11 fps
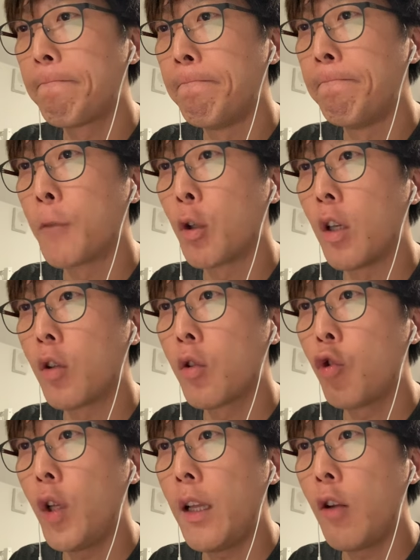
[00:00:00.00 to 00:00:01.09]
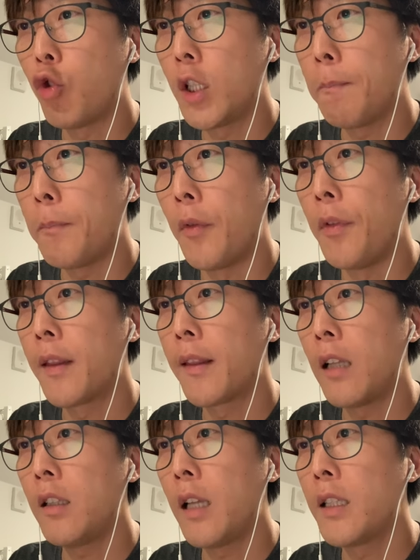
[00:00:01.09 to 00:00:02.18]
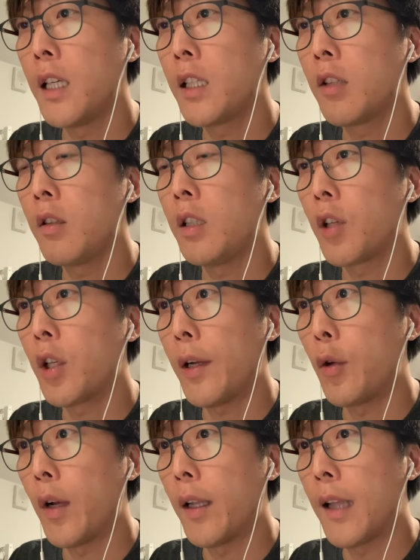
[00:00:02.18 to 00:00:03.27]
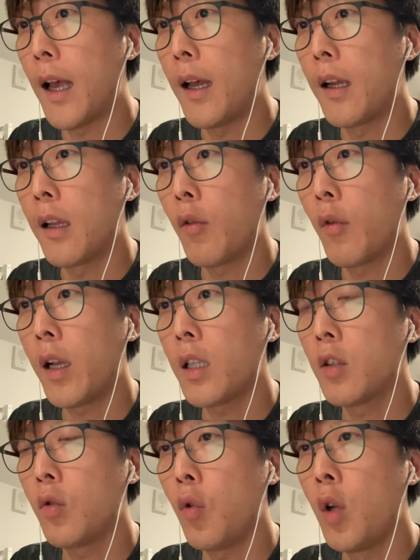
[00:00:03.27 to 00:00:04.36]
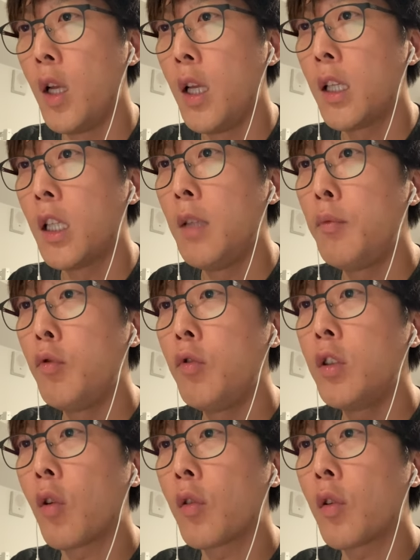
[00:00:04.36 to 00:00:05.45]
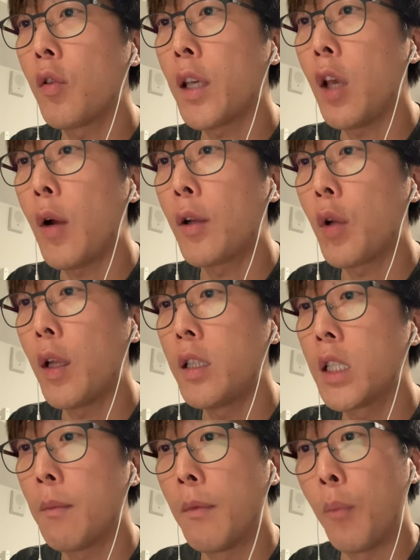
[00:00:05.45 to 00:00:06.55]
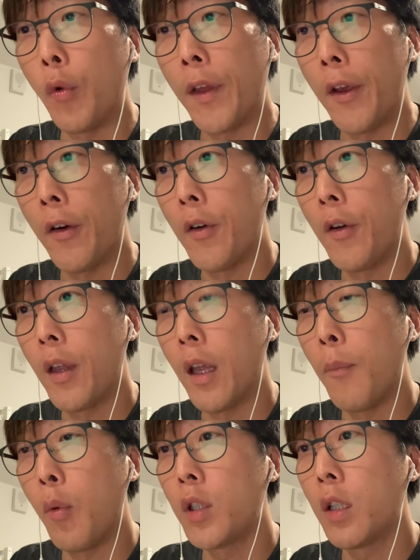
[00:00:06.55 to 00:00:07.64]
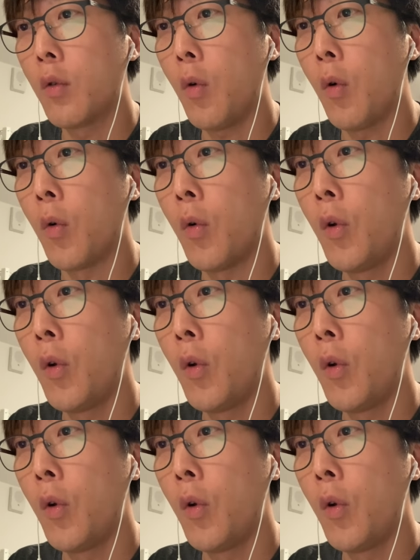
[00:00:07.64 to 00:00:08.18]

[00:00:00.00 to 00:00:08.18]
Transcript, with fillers: 음, 여기 Q&A 90번 나는 NJ 채널 이렇게 활용한다 라고 해가지고 이분은 어떻게 활용했는지 한번 보세요 예, 보시고